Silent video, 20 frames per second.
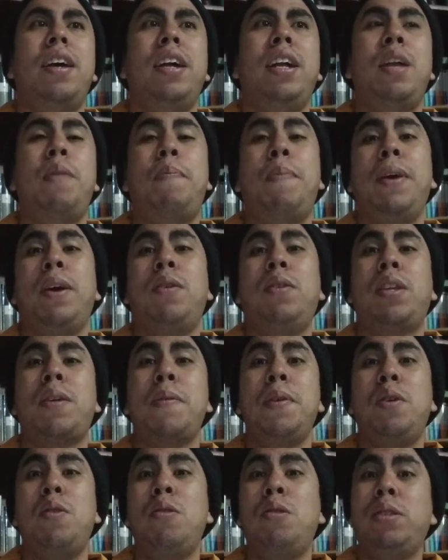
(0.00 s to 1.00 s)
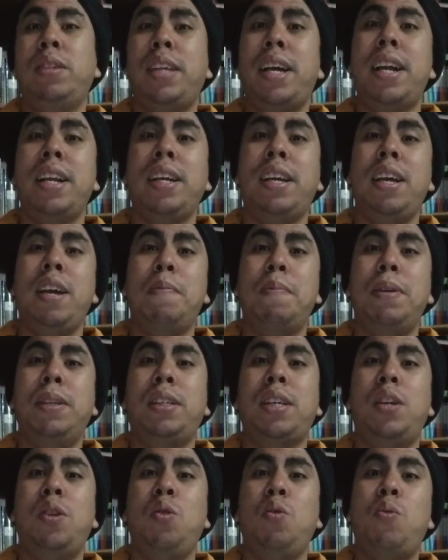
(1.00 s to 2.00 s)
el espejo también con nostalgia,
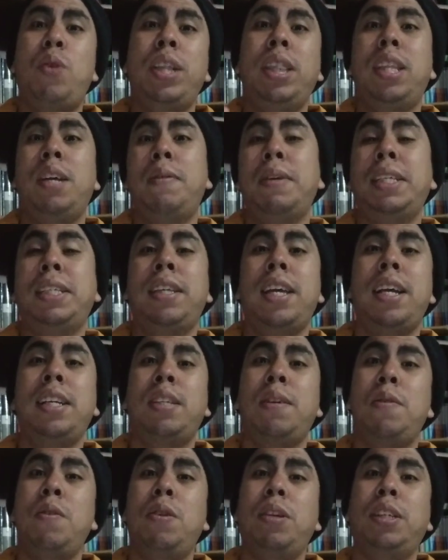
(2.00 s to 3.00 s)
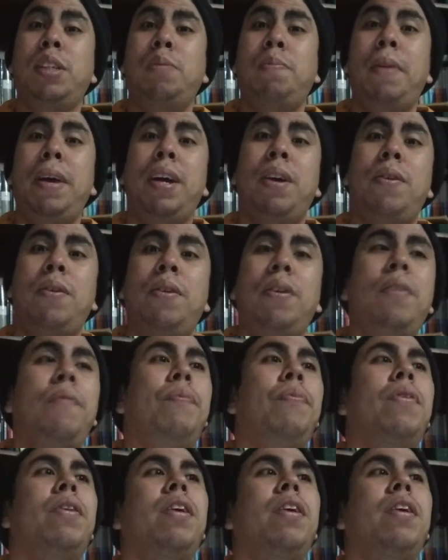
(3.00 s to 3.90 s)
pensando cuántas veces ella se en ese espejo